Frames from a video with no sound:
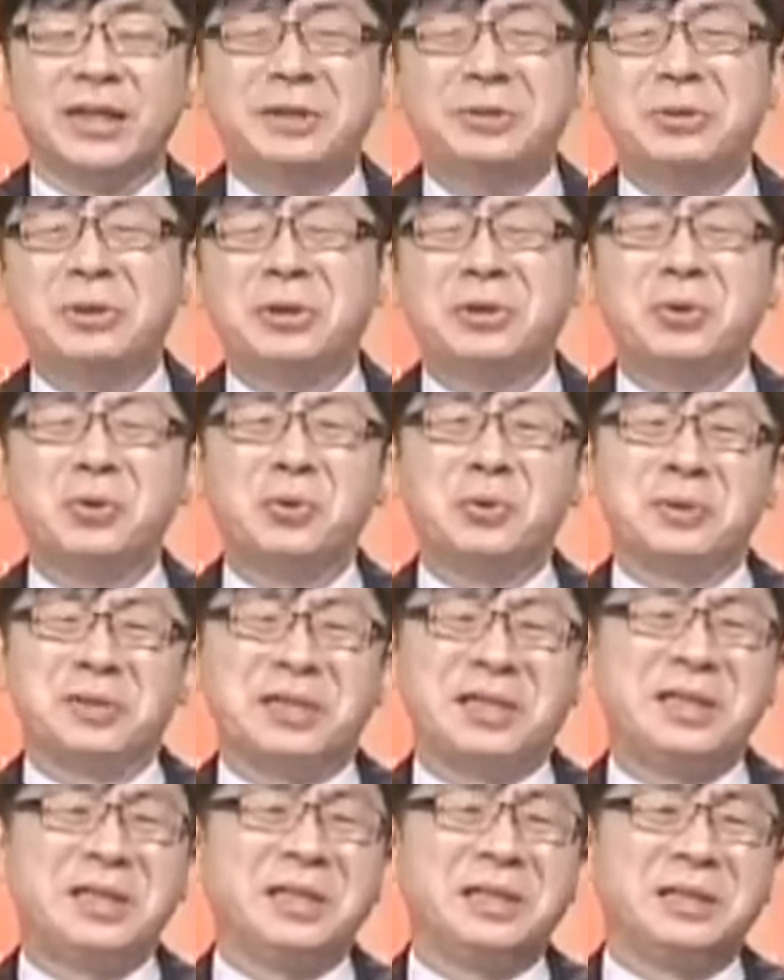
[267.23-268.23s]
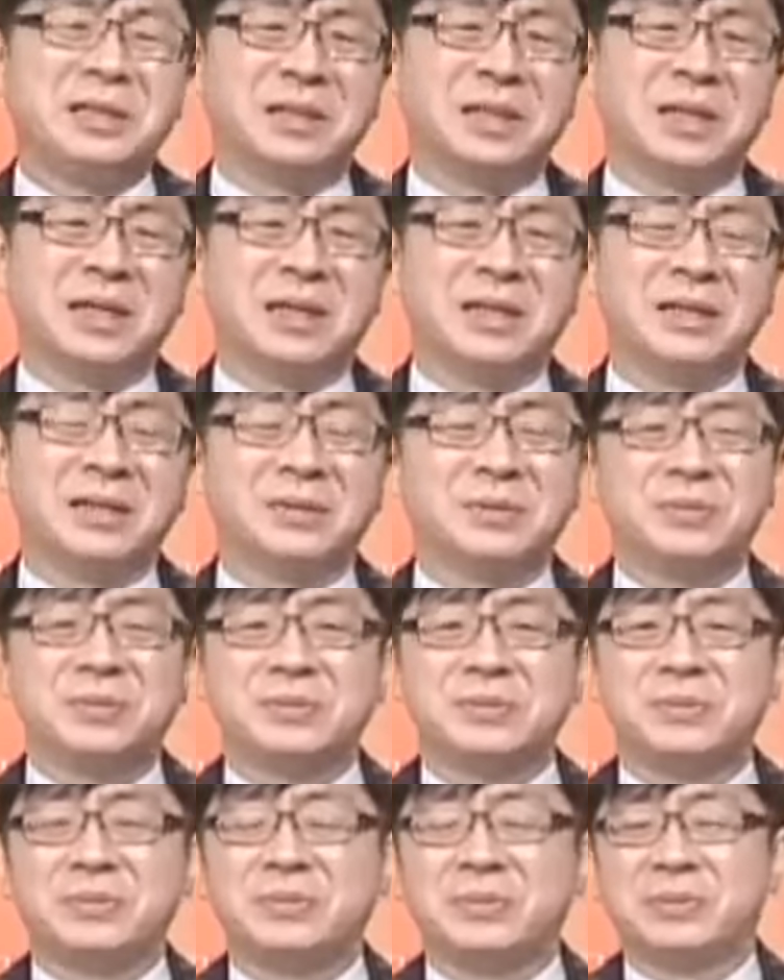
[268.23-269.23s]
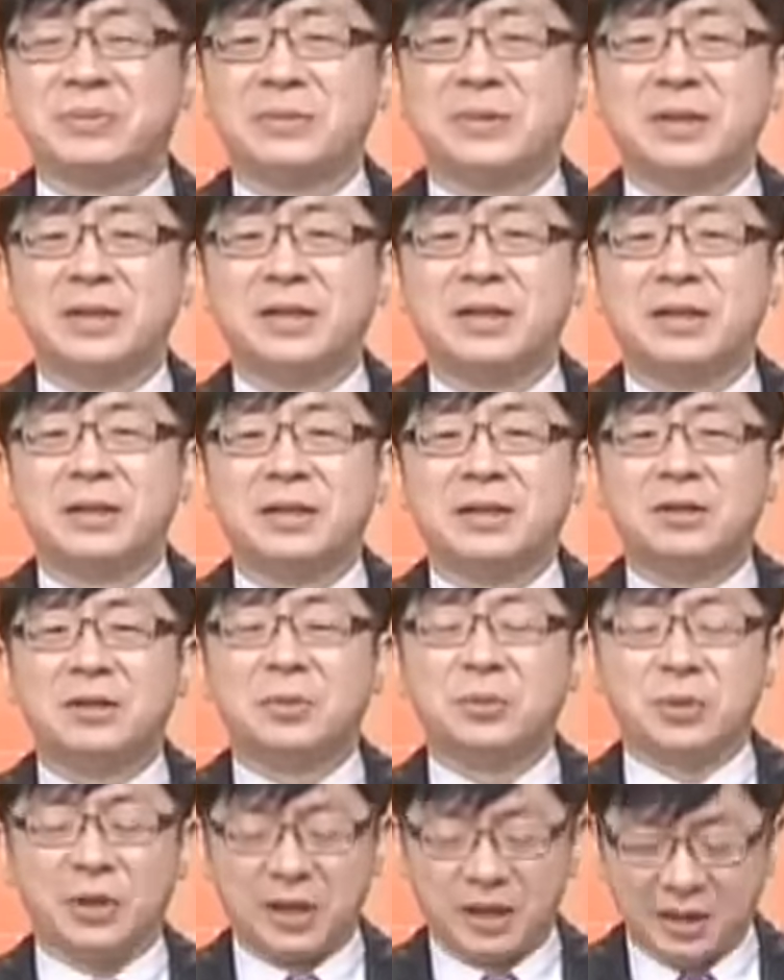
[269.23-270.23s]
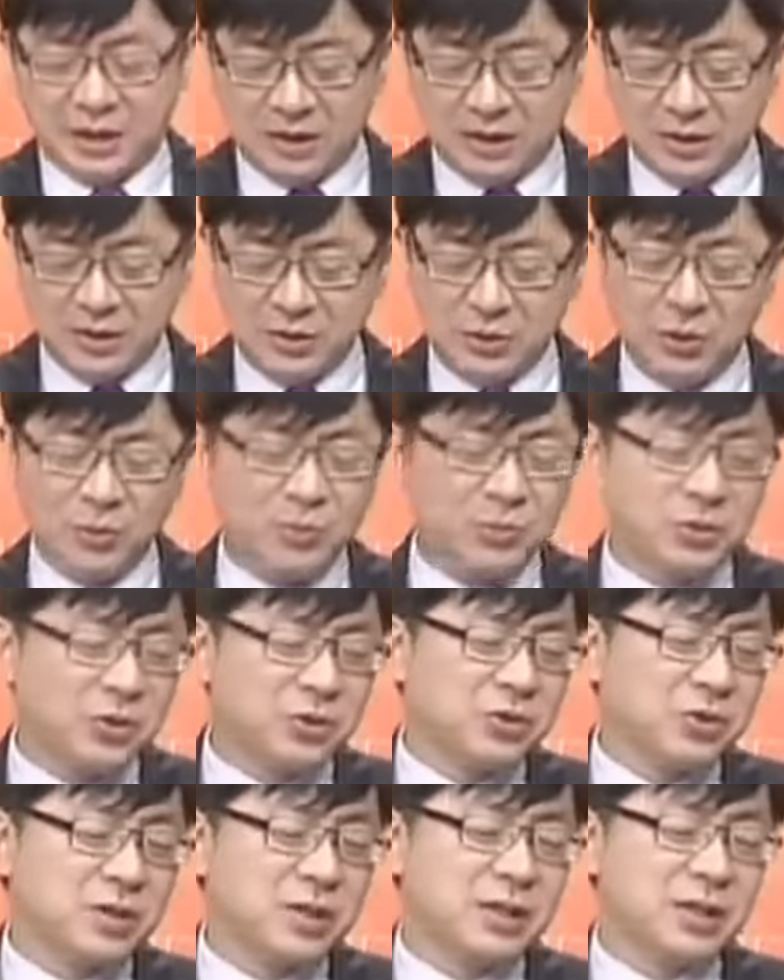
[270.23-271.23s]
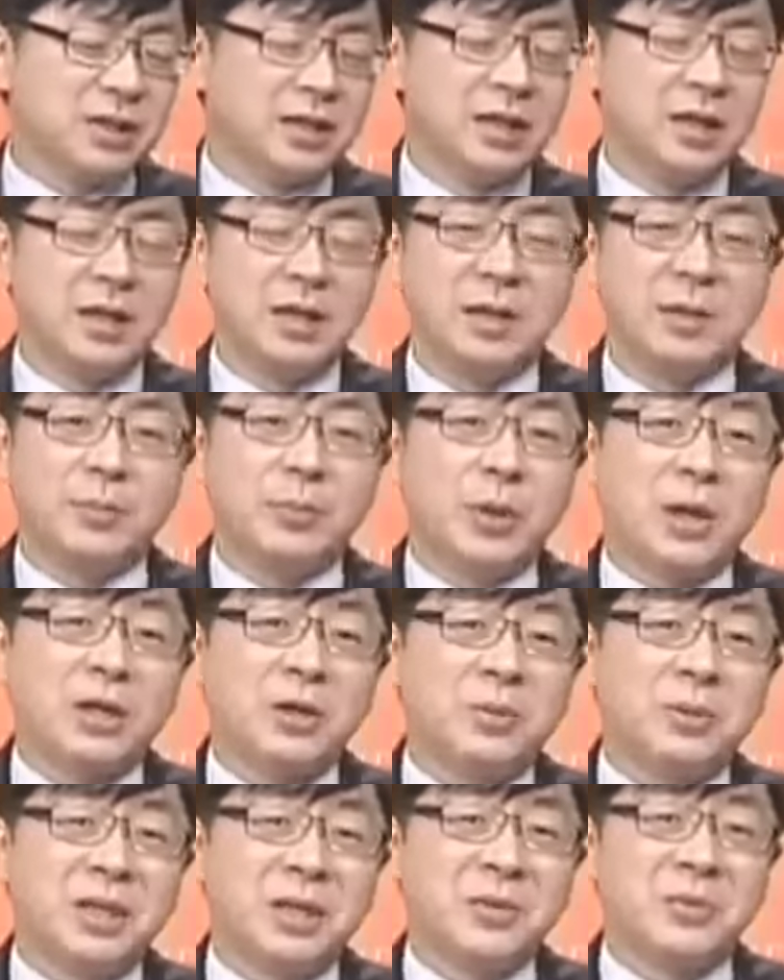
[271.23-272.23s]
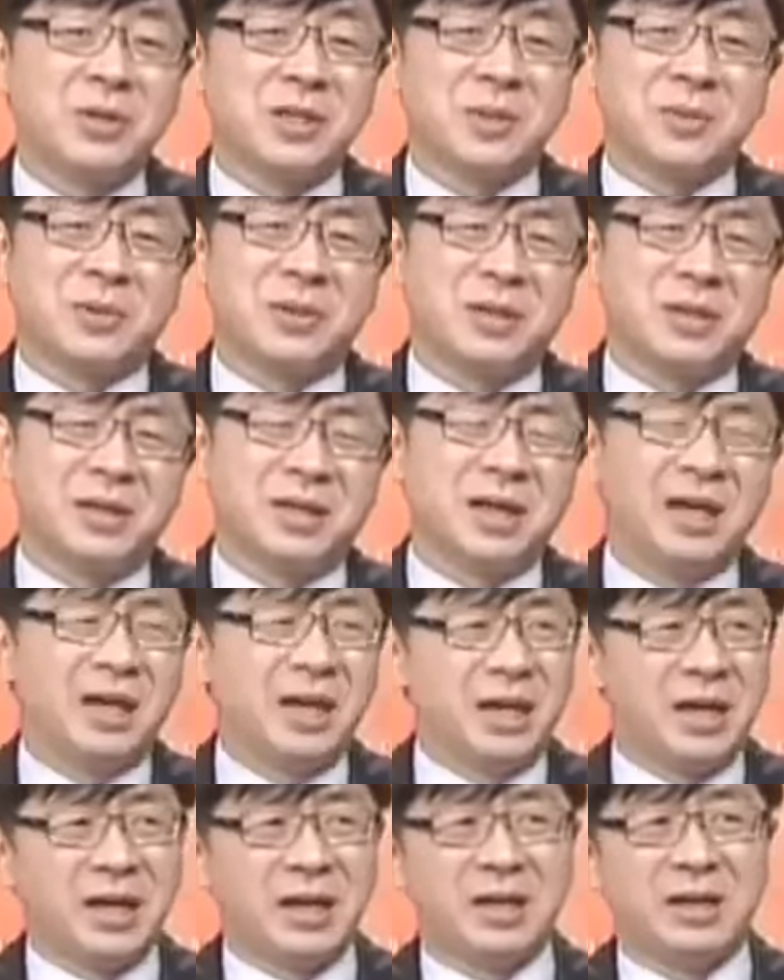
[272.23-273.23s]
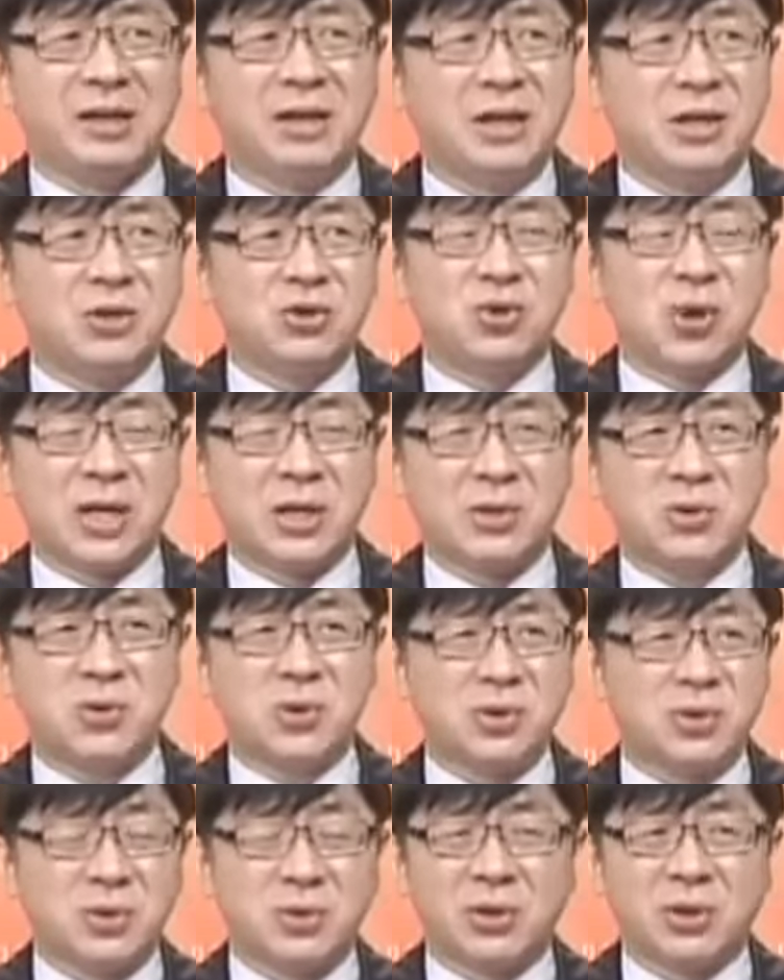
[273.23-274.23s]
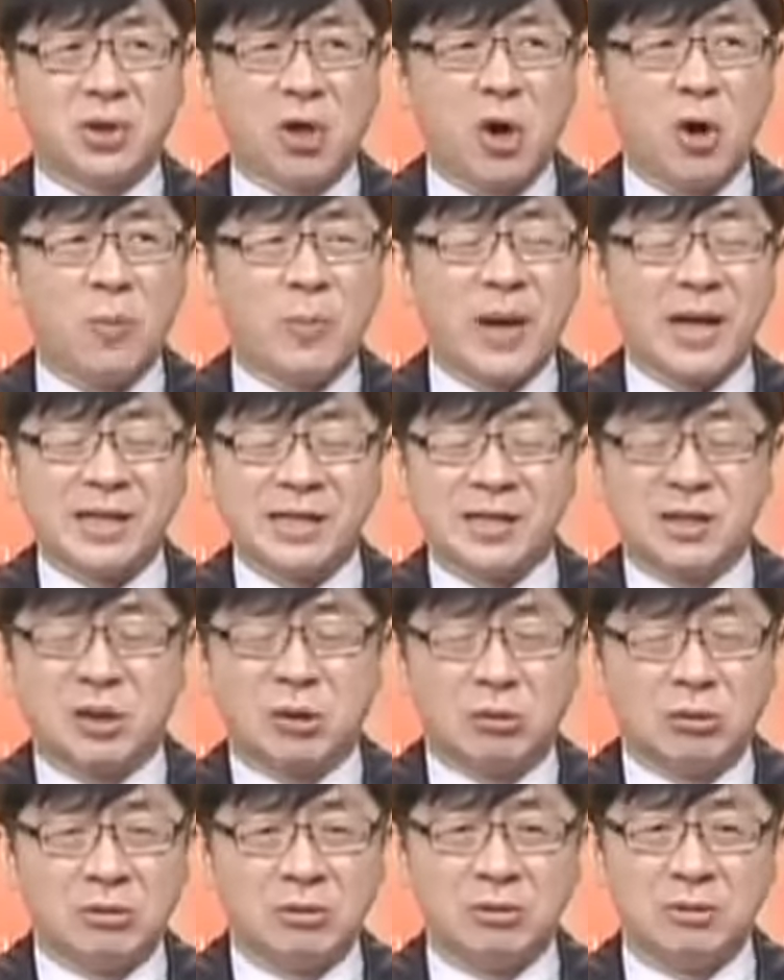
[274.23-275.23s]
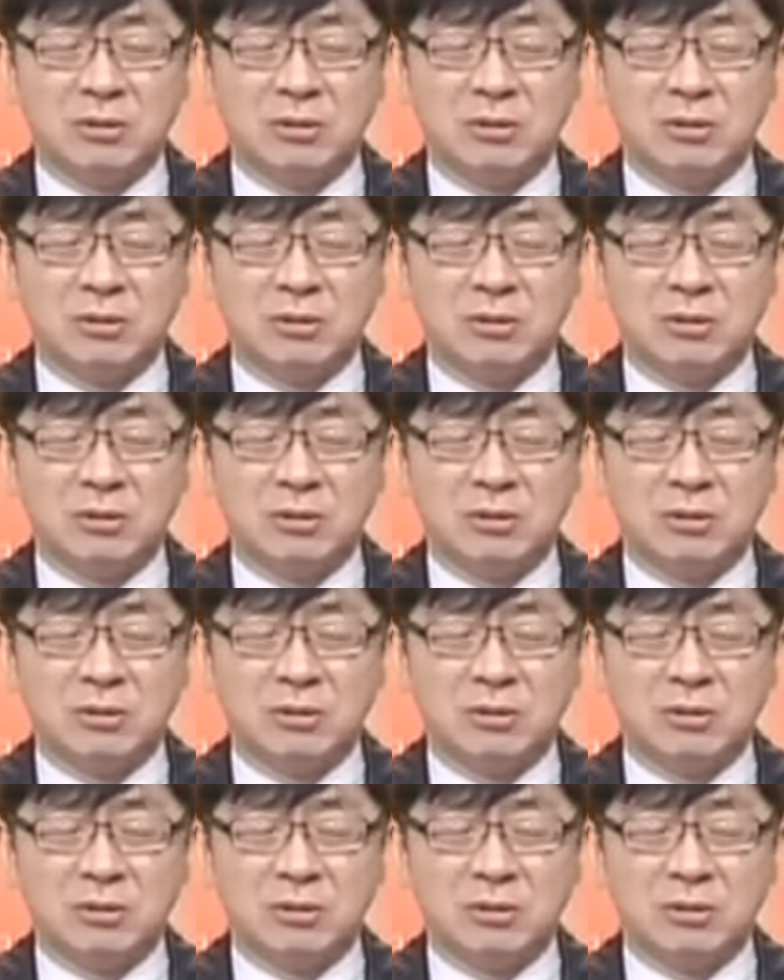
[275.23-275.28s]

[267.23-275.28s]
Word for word: 那都已经过气了啊。对不对？你动不动就是，不然你有有听过什么？哎，传说中的控盘手。